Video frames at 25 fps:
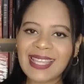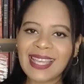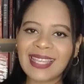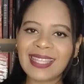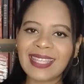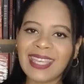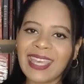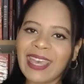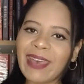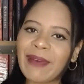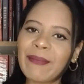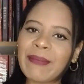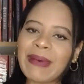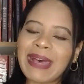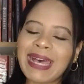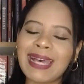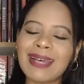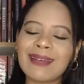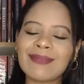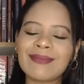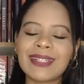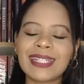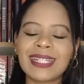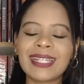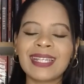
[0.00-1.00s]
Aqui é a
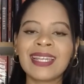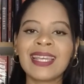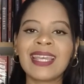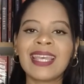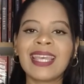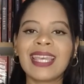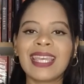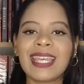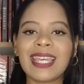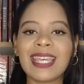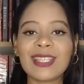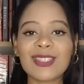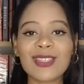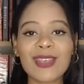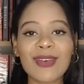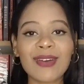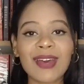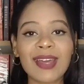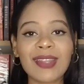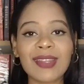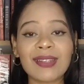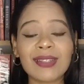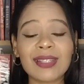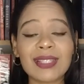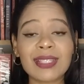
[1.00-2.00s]
Bárbara, este é o
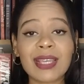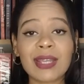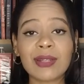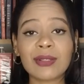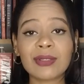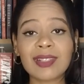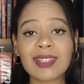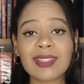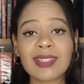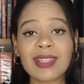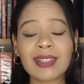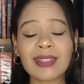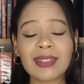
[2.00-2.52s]
canal das Garotas